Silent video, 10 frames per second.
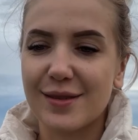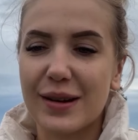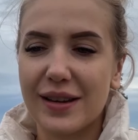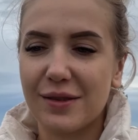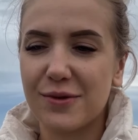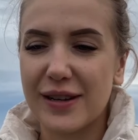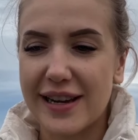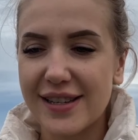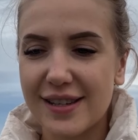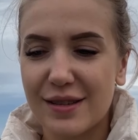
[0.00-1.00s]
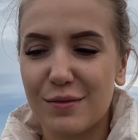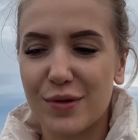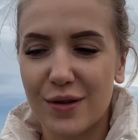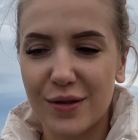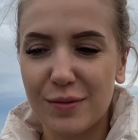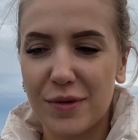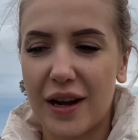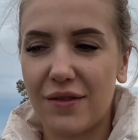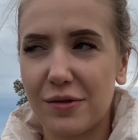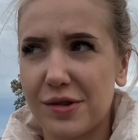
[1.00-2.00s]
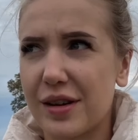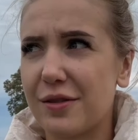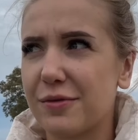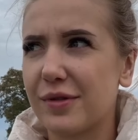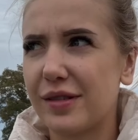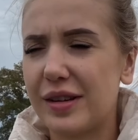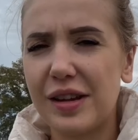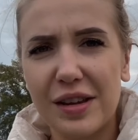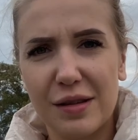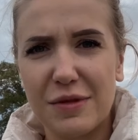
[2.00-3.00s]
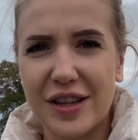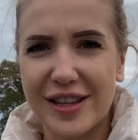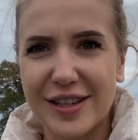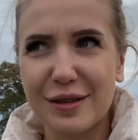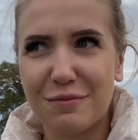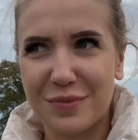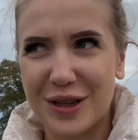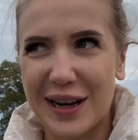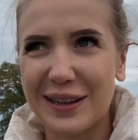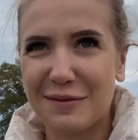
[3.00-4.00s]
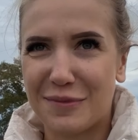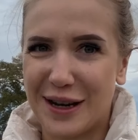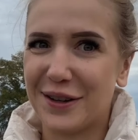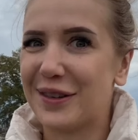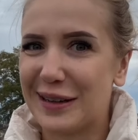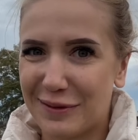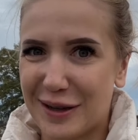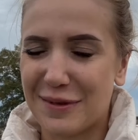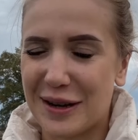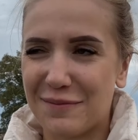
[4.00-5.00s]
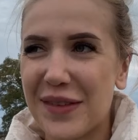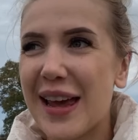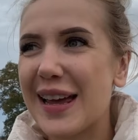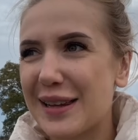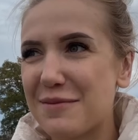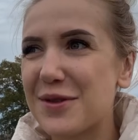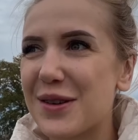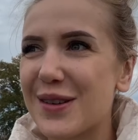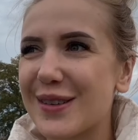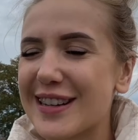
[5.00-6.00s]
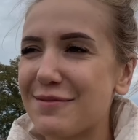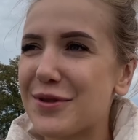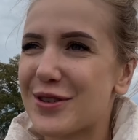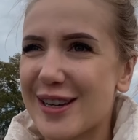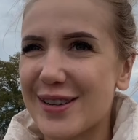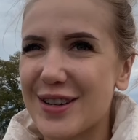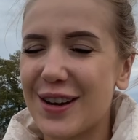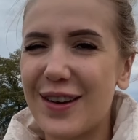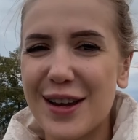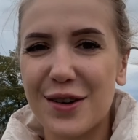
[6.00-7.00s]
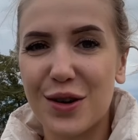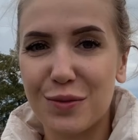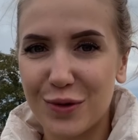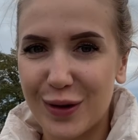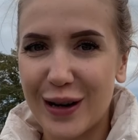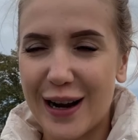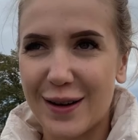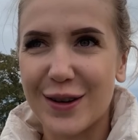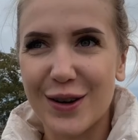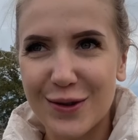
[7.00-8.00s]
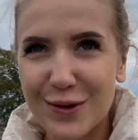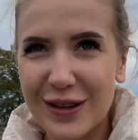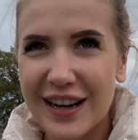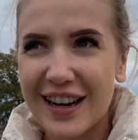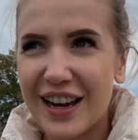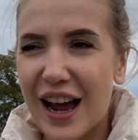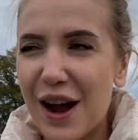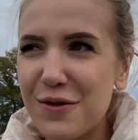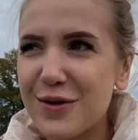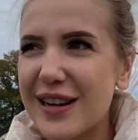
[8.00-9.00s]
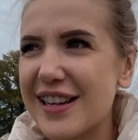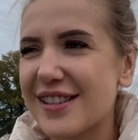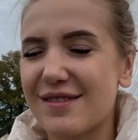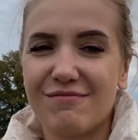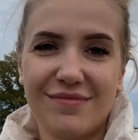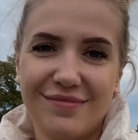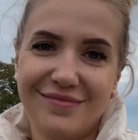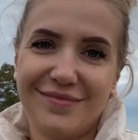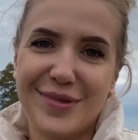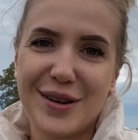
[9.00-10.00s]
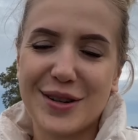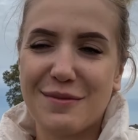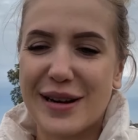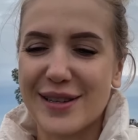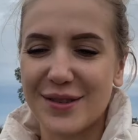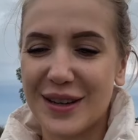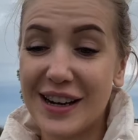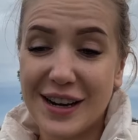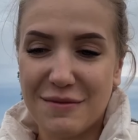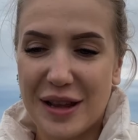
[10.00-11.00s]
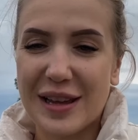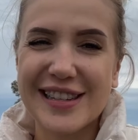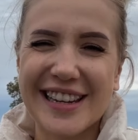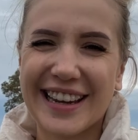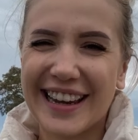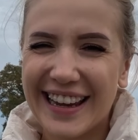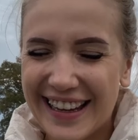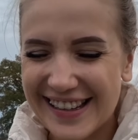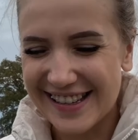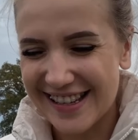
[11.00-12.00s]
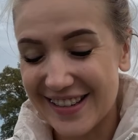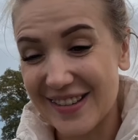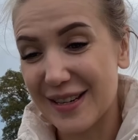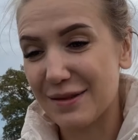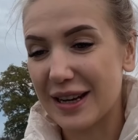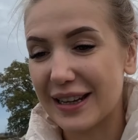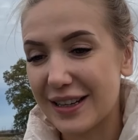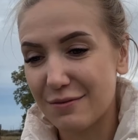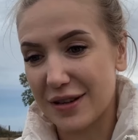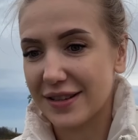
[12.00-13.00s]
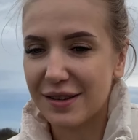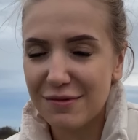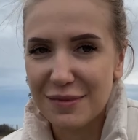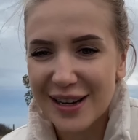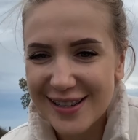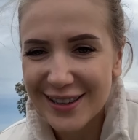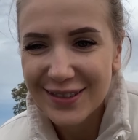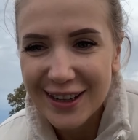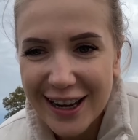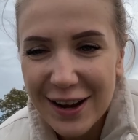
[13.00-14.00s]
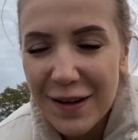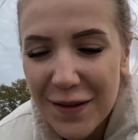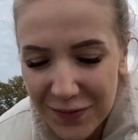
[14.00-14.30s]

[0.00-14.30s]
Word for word: A słuchajcie, u nas prąd pojawił się 10 miesięcy przed planowanym terminem. Tam było, był czas oczekiwania około półtora roku, a u nas proszę bardzo, kilka miesięcy i zostało zrobione, także my jesteśmy mega zadowoleni.